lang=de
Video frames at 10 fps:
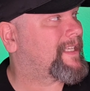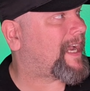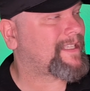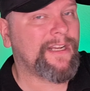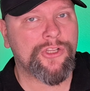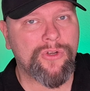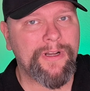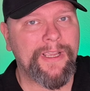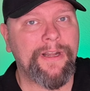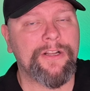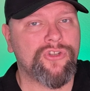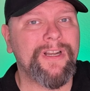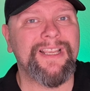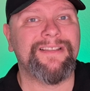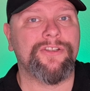Ich saß in der Sonne. In der
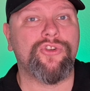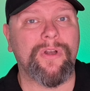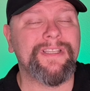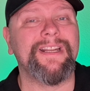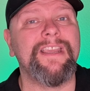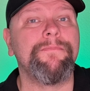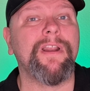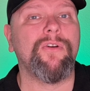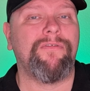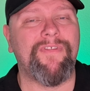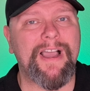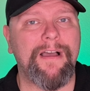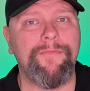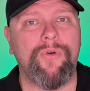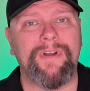Sonne ist es trotzdem immer noch
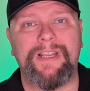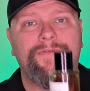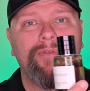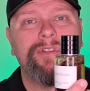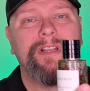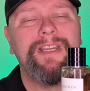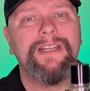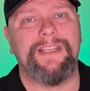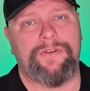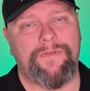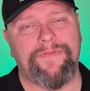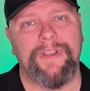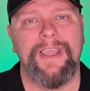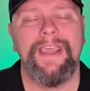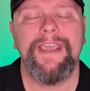warm und da funktioniert der Duft.